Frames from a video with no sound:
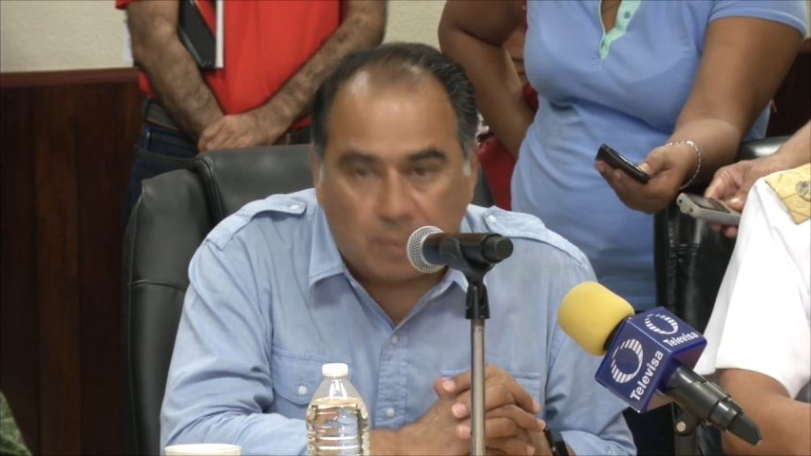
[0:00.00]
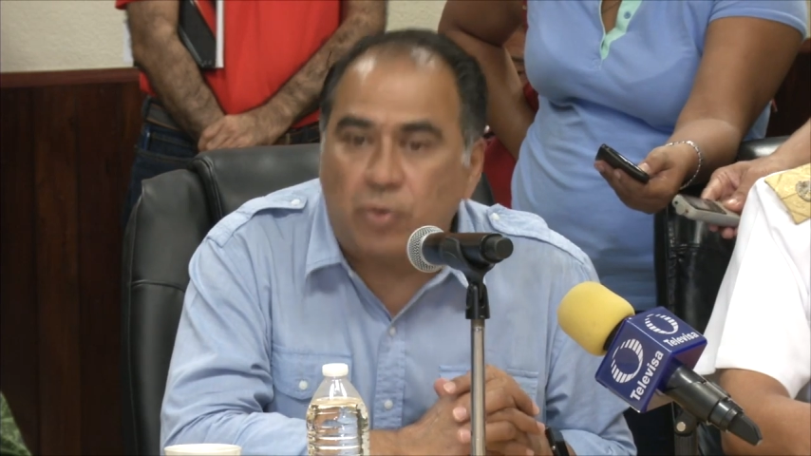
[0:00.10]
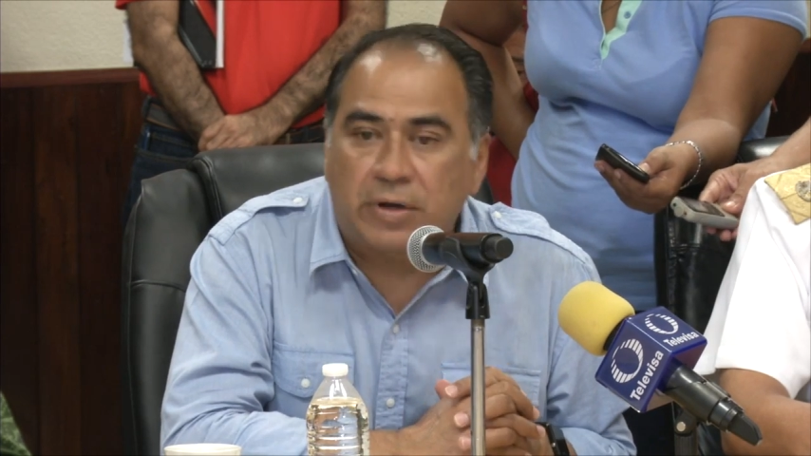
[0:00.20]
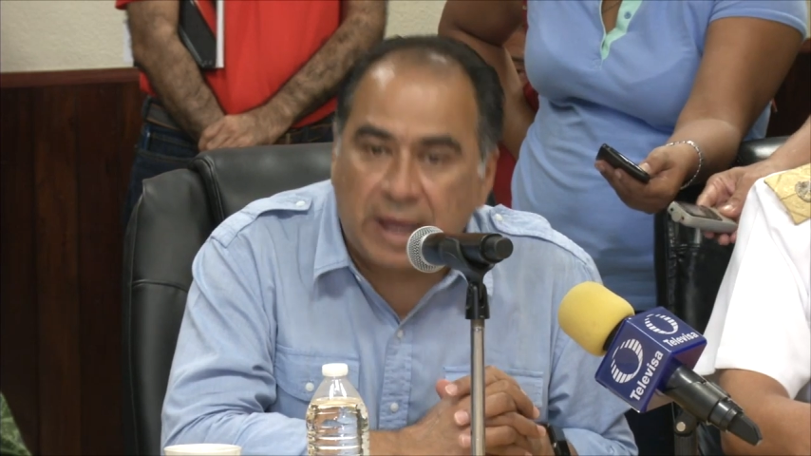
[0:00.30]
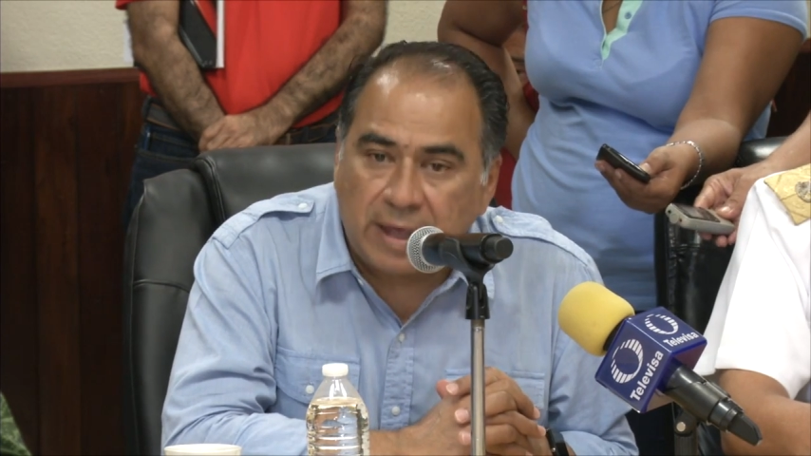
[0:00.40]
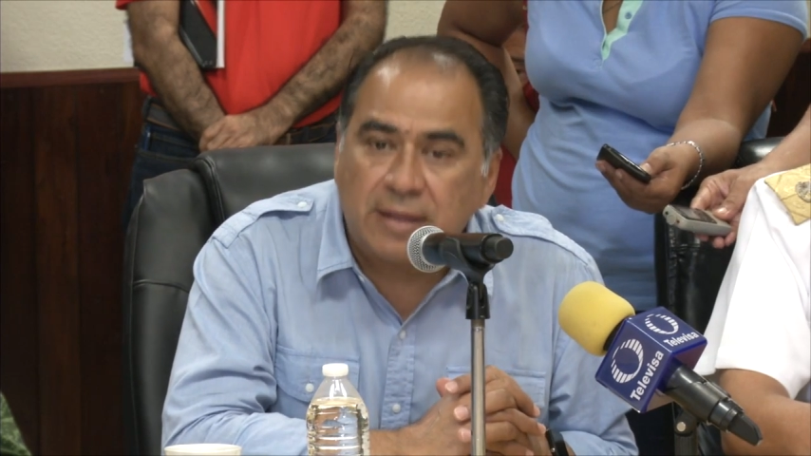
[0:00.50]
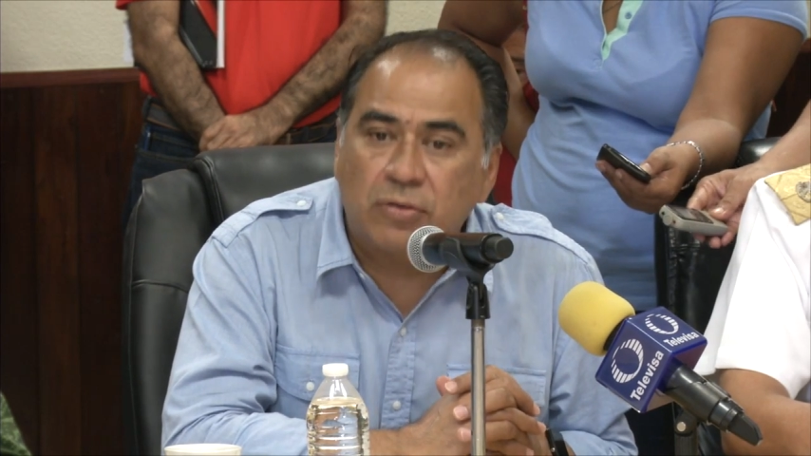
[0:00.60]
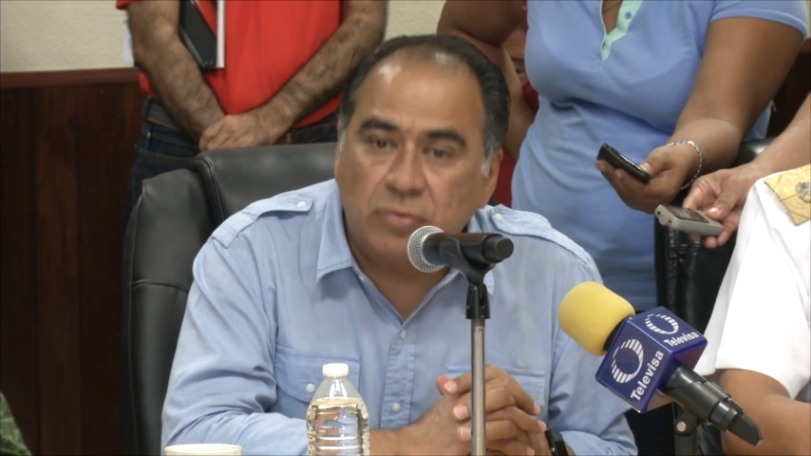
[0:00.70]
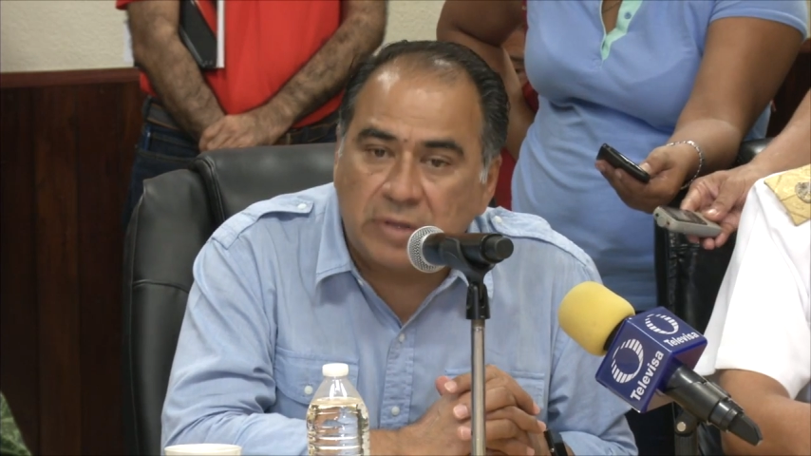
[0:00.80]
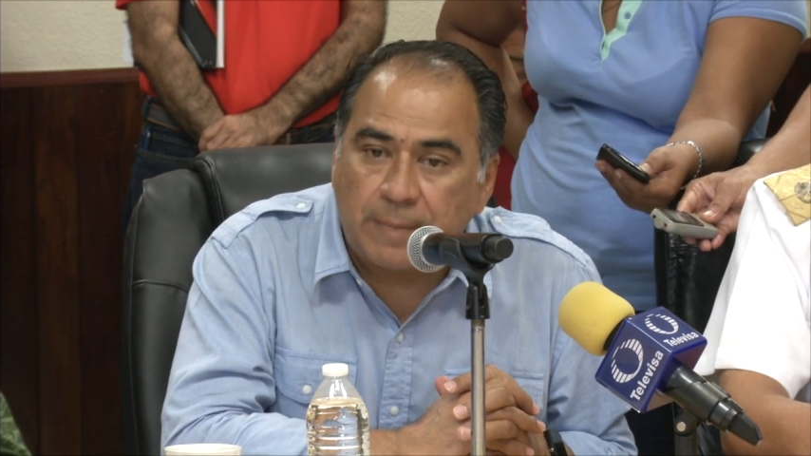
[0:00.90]
porque este es
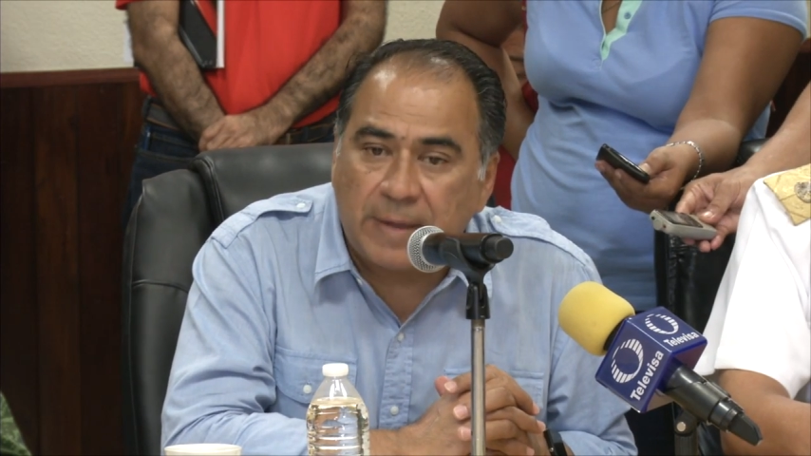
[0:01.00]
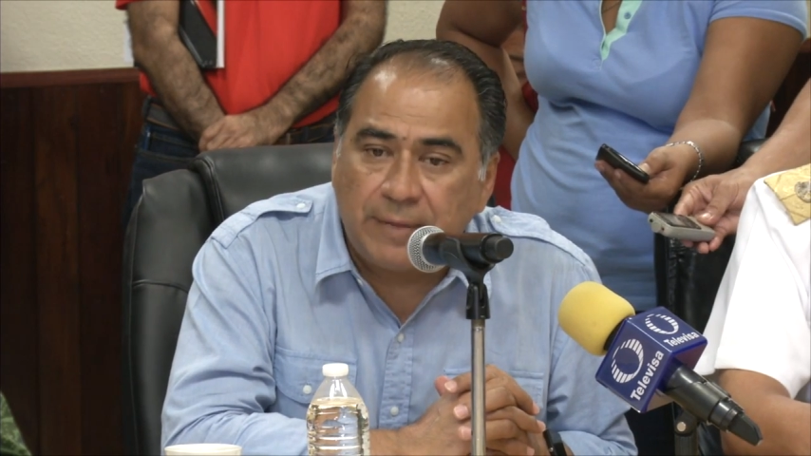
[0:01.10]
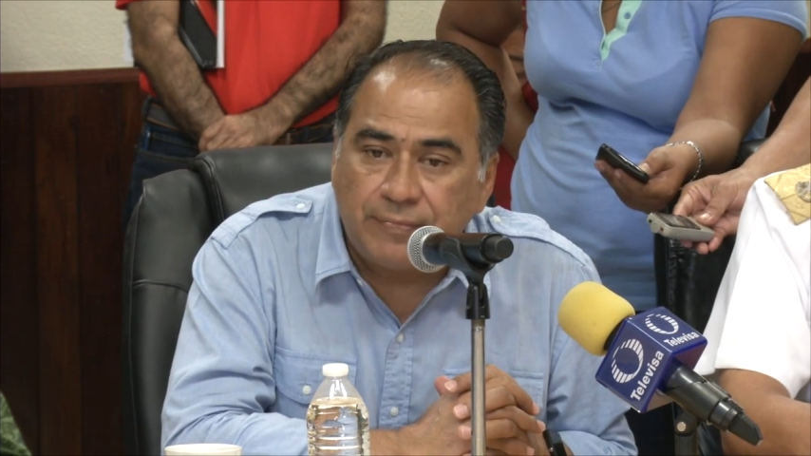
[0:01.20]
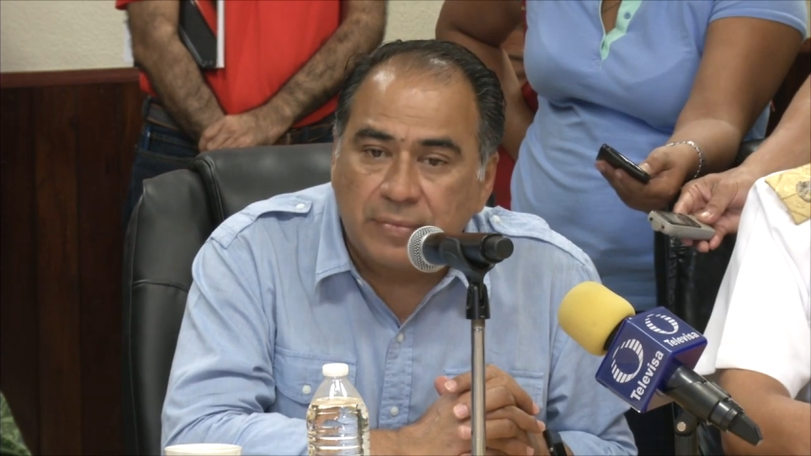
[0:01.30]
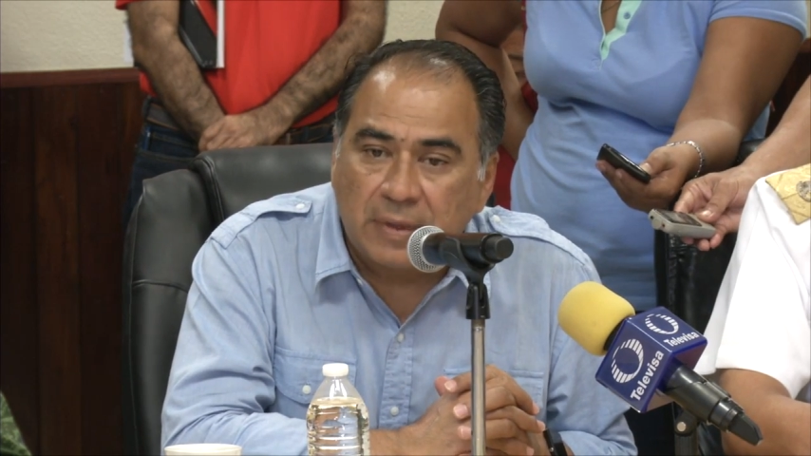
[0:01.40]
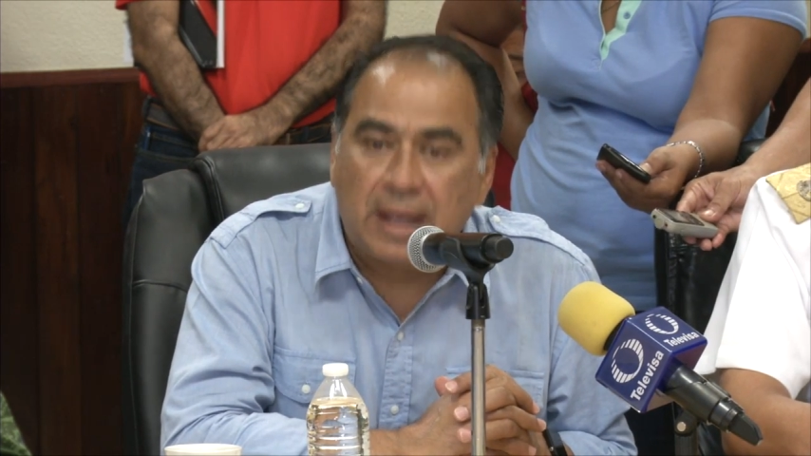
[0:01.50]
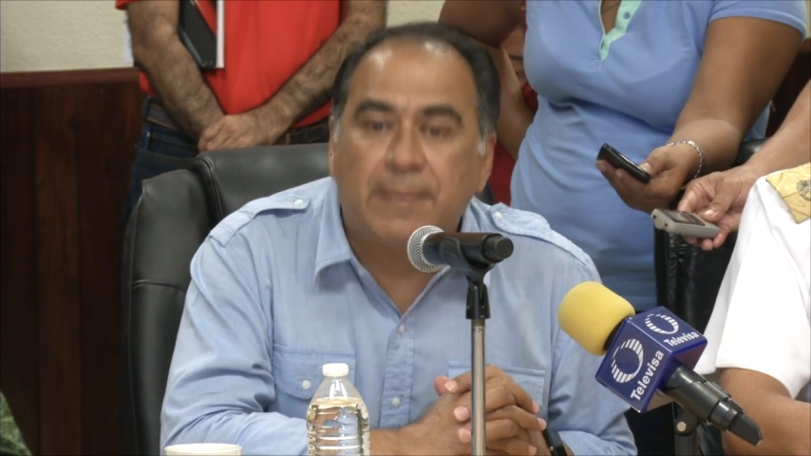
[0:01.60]
un tema que